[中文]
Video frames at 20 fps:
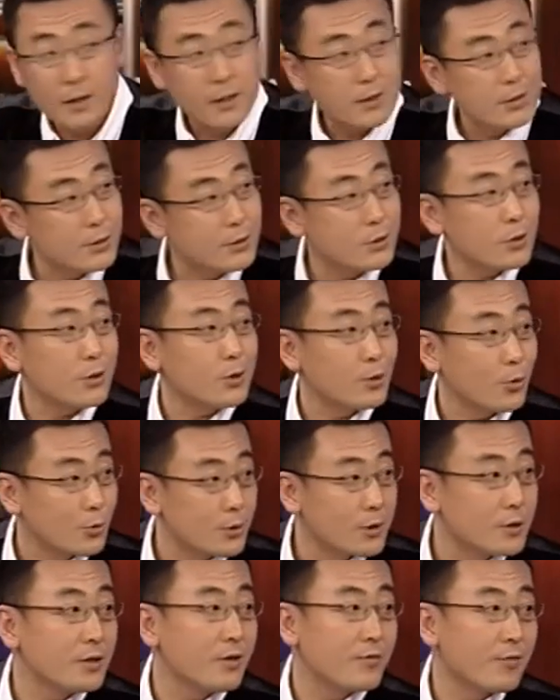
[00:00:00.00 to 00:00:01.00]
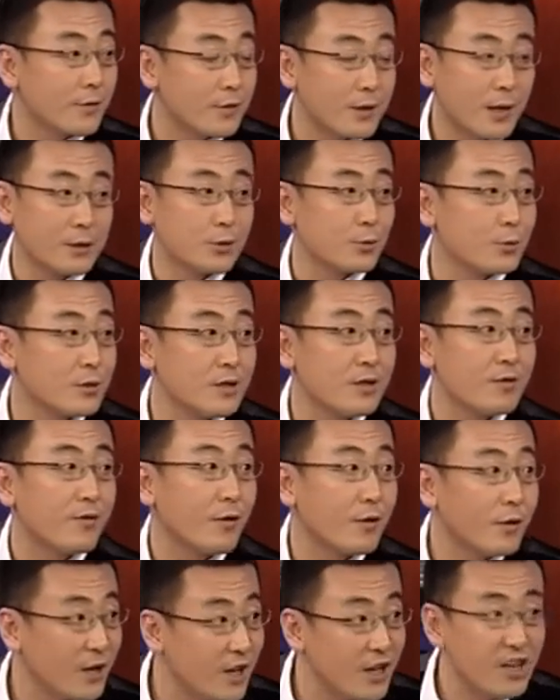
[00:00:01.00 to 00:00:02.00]
你知道，有的地方那就是地
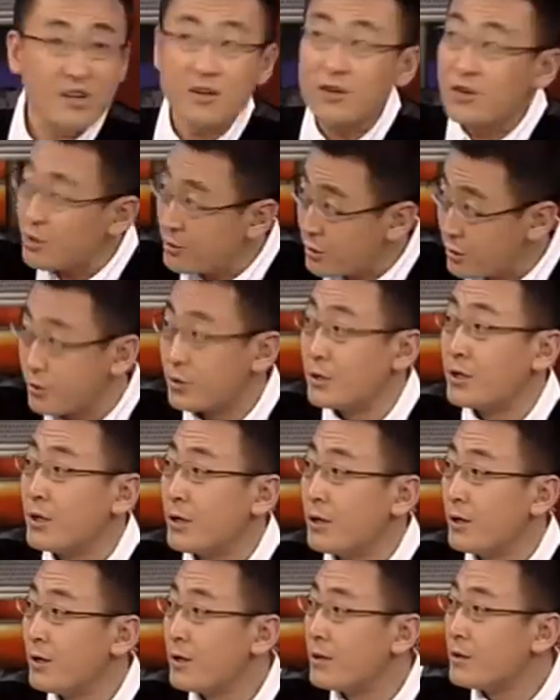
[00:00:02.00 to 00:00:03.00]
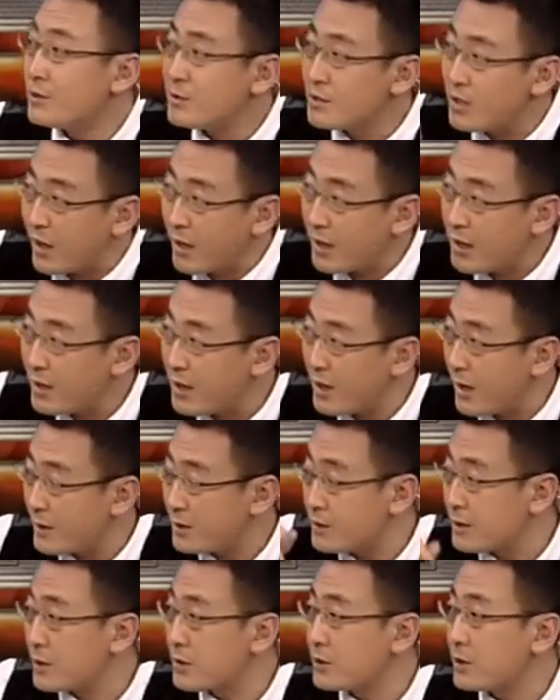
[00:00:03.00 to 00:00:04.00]
方黑恶势力在干
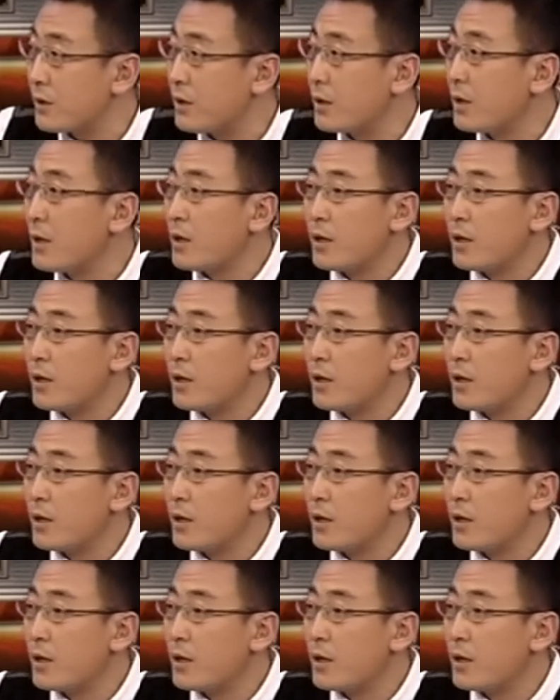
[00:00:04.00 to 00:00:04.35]
这个事儿，